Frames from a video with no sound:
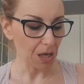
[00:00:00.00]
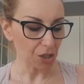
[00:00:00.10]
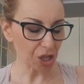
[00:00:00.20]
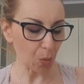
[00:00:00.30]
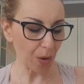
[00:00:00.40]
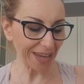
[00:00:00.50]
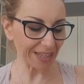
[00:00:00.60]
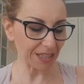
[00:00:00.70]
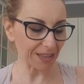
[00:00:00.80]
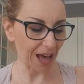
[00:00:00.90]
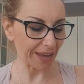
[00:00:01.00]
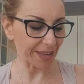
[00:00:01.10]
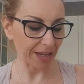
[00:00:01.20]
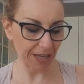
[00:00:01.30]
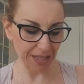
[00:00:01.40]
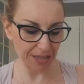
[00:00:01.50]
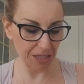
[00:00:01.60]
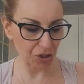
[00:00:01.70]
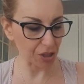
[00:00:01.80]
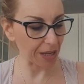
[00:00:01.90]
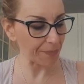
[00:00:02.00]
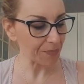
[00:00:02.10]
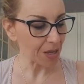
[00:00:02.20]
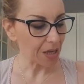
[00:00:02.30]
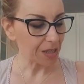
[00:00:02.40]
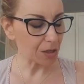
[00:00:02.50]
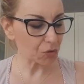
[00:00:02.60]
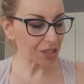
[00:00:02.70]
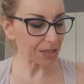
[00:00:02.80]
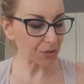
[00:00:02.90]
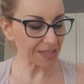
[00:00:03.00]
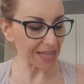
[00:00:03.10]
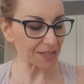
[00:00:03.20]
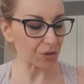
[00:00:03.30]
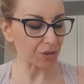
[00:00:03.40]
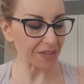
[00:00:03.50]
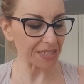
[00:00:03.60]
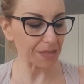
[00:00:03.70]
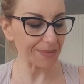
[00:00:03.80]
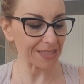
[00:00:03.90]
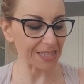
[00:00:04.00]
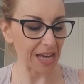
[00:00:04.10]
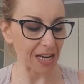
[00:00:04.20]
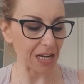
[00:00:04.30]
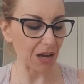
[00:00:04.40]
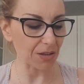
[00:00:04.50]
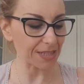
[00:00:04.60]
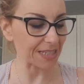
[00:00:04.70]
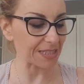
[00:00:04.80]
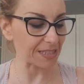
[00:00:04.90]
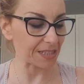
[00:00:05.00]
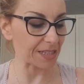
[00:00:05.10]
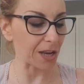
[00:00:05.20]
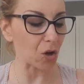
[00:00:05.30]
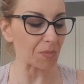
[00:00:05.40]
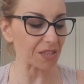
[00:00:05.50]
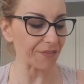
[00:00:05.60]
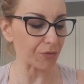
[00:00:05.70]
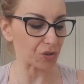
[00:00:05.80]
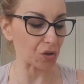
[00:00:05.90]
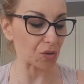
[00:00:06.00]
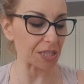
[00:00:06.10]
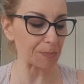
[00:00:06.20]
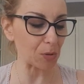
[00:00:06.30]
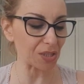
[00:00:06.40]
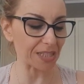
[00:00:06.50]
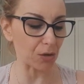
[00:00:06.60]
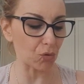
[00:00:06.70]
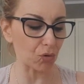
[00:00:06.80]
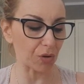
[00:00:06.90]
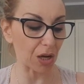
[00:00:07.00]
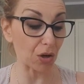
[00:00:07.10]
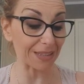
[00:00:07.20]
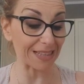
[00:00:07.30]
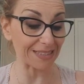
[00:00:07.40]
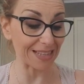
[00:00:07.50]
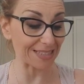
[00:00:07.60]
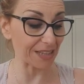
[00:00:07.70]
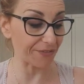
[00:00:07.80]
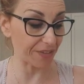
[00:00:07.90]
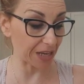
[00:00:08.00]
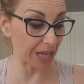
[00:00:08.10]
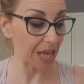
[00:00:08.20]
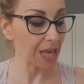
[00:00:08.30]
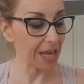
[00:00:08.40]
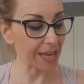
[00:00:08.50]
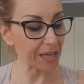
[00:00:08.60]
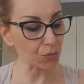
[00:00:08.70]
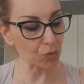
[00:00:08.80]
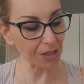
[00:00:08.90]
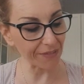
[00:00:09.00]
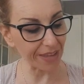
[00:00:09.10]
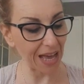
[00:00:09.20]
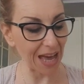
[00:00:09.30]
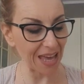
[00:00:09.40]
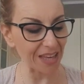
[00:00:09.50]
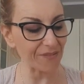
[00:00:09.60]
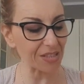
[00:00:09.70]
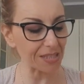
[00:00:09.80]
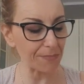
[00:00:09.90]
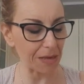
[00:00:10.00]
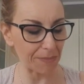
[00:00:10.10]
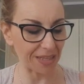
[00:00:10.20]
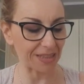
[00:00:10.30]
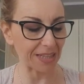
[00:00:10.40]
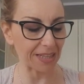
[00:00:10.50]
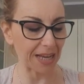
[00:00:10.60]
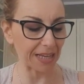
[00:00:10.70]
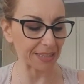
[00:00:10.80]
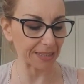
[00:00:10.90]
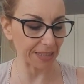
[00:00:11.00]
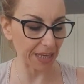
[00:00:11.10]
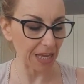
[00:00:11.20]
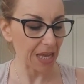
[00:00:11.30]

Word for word: C'è Wayne Dyer che dice in un certo senso dovresti pensare alle cose che desideri come se fossero disposte lungo una corda senza fine e che tuttavia è invisibilmente attaccata a te.